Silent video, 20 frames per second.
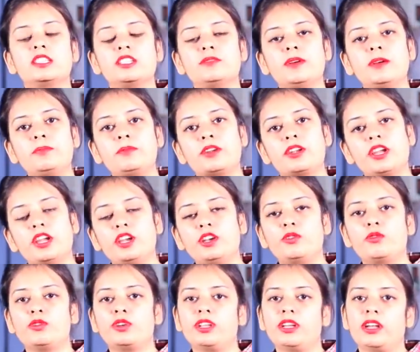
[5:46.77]
जब आप
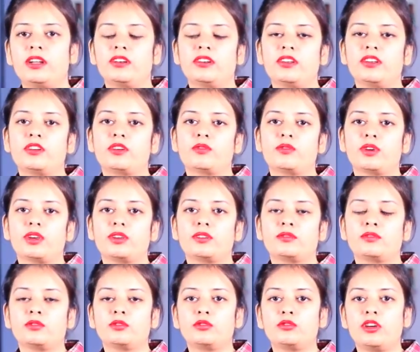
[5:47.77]
क्रेडिट नोट की एंट्री करोगे
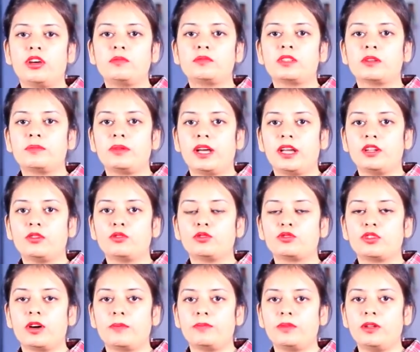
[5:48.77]
तो आप सप्लायर को
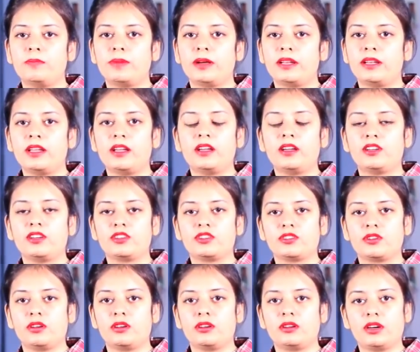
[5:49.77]
जो आपने पहले
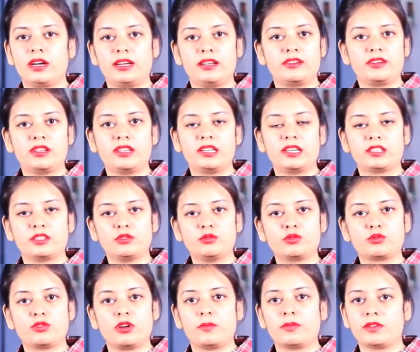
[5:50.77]
एंटर किया था
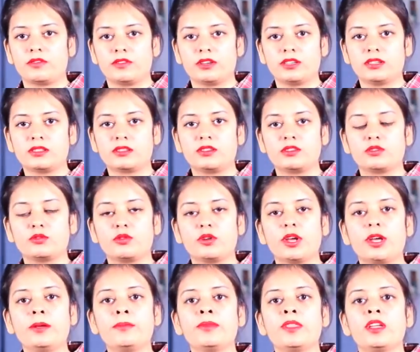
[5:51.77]
उसको आप रिवर्स कर
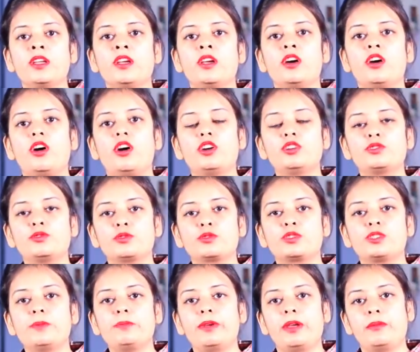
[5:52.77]
दोगे और जो
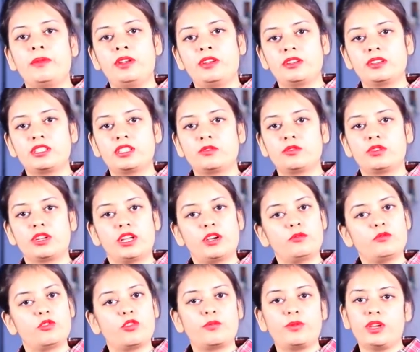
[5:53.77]
उससे पेमेंट रिसीव होना
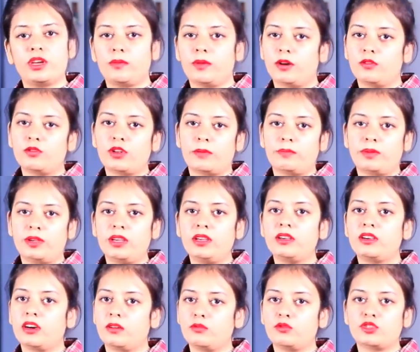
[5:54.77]
है वो भी अमाउंट आपकी
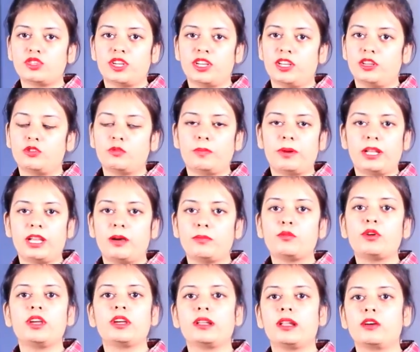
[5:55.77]
कम हो जाएगी तो पहले
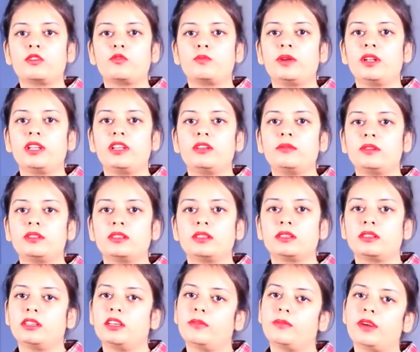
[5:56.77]
आपको एक लाख रुपए लेने
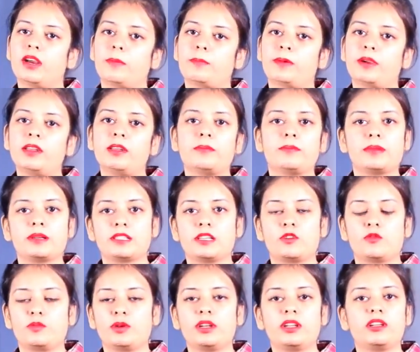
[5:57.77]
बनते थे अभी आपके नब्बे
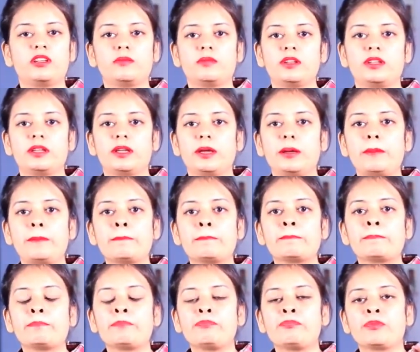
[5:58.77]
हजार रुपए लेने बनेंगे
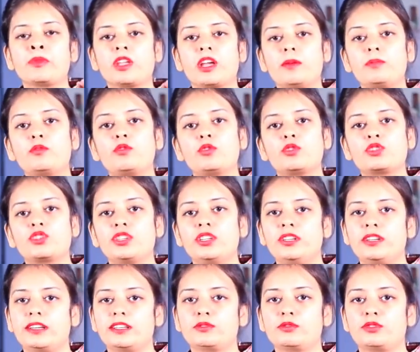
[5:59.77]
अब क्वेश्चन
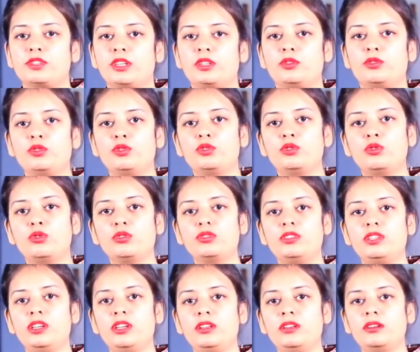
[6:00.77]
एराइज होता है देखो दो
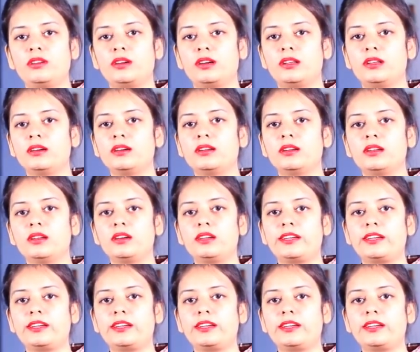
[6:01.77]
तीन अलग अलग